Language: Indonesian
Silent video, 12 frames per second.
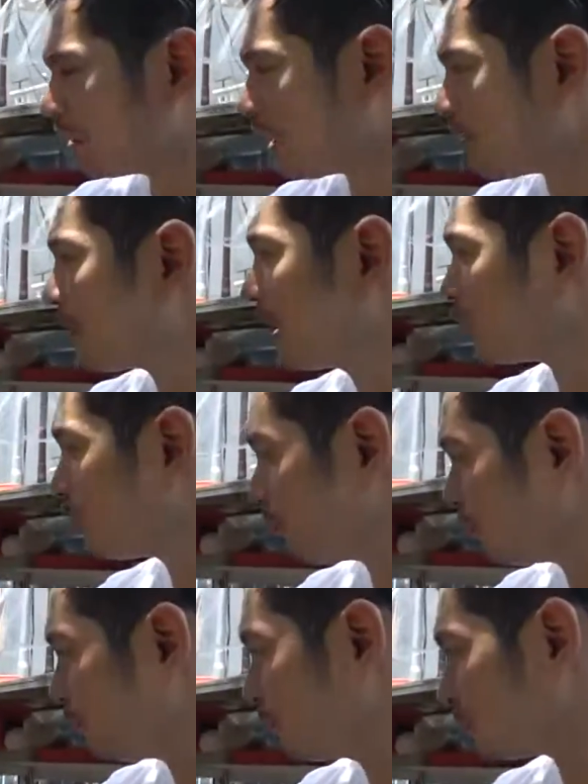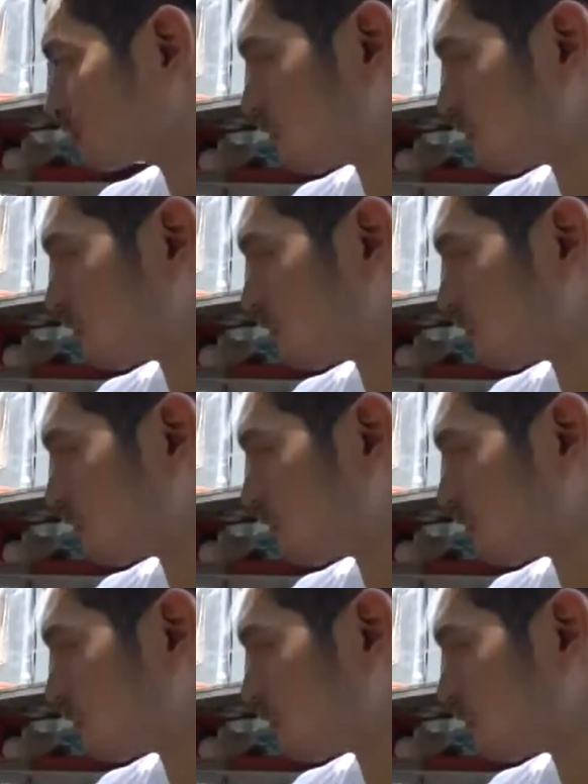Emang kayak kue bolu, Bu?